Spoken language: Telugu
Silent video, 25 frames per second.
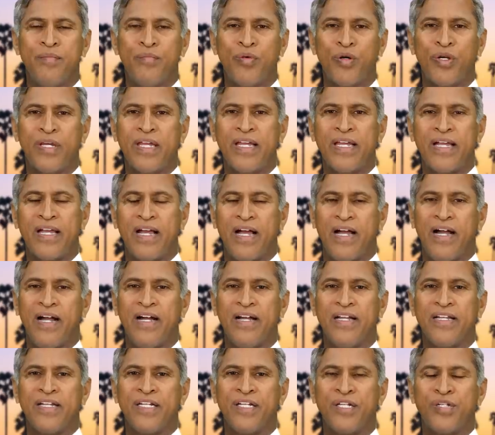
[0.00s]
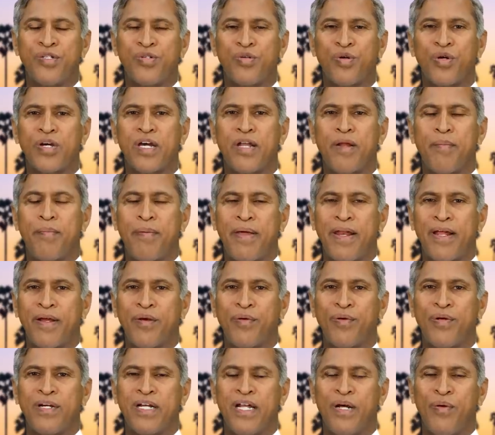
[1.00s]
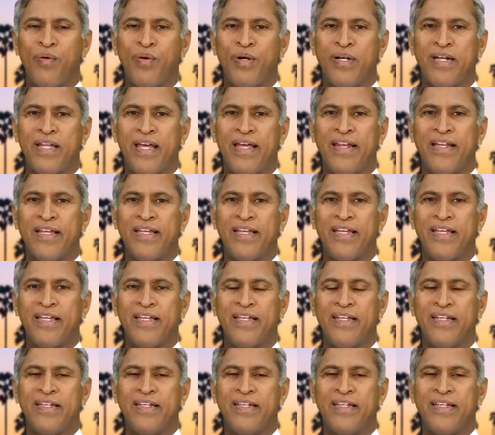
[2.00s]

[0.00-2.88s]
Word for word: ముఖ్యంగా ఈ షుగర్ పెరగకుండా ఉండటానికి